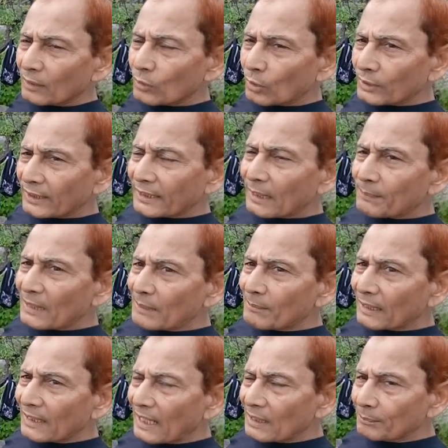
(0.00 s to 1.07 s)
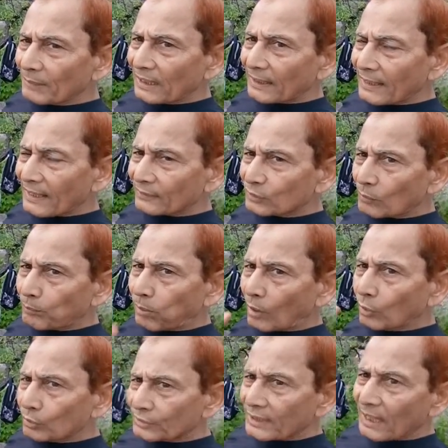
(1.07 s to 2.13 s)
रोटी कपड़ा मकान मिल गया तो
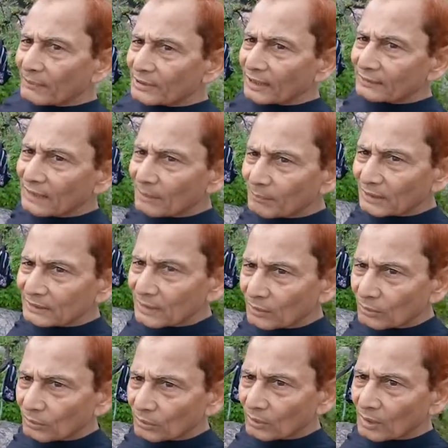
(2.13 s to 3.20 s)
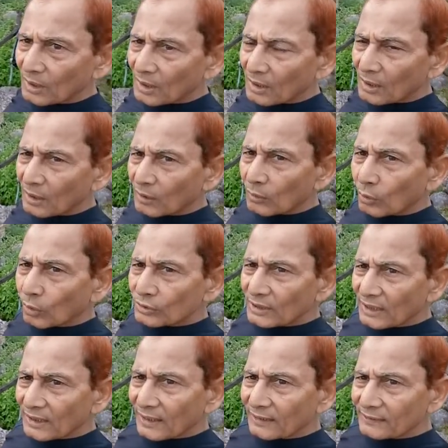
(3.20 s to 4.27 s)
बहुत की आवश्यकता मत करो
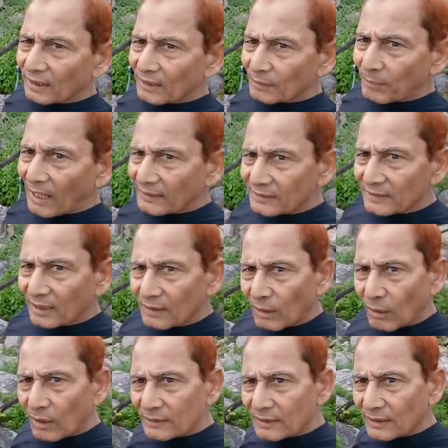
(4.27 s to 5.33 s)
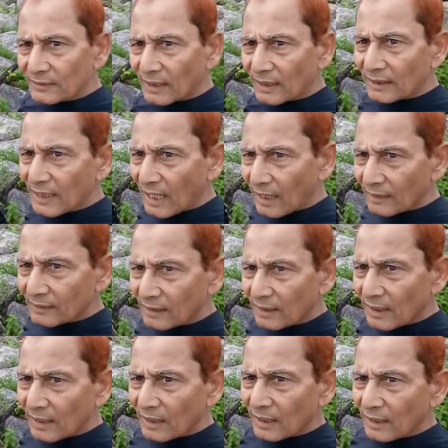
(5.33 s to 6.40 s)
गोजन गजन बाजधन औरत धन खान
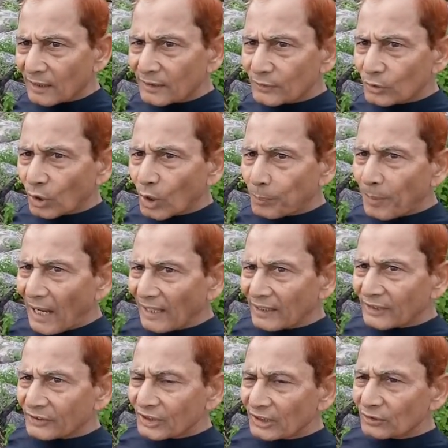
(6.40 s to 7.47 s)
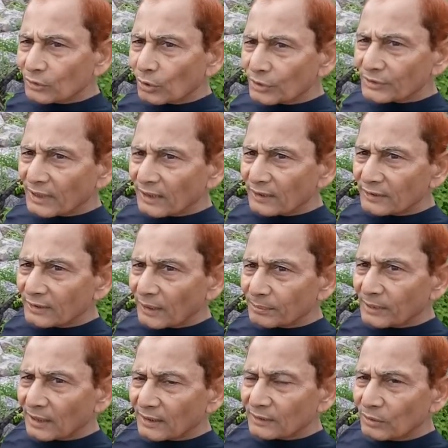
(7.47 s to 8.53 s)
जो पाए संतोष धन
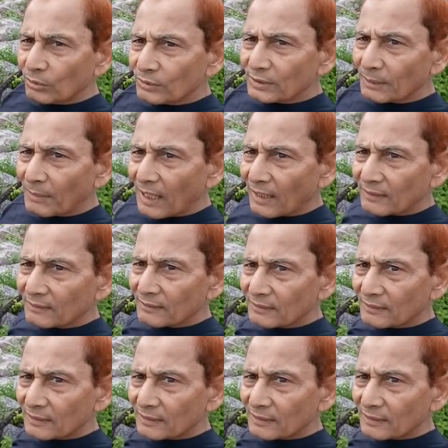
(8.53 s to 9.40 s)
सब धर धूर समान